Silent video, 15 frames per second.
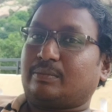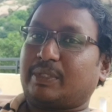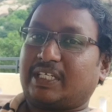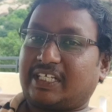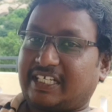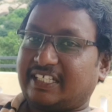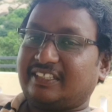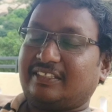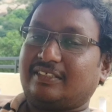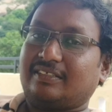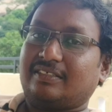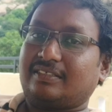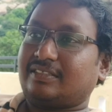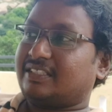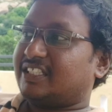మనకి ఎంత
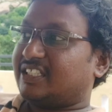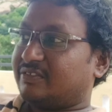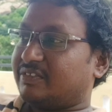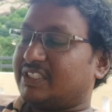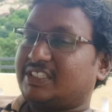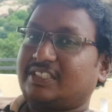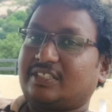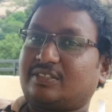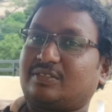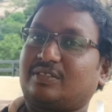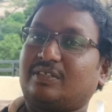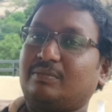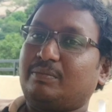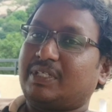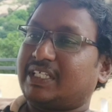ఇన్వెస్ట్
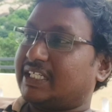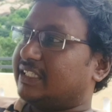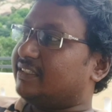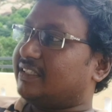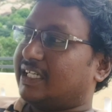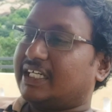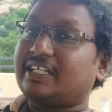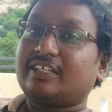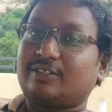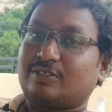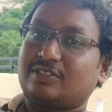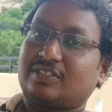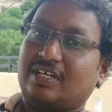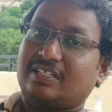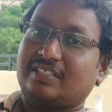చేస్తున్నా మనకి ఎంత రిటర్న్
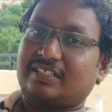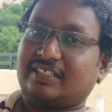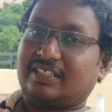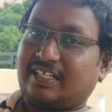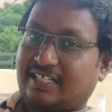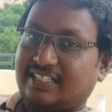వస్తుంది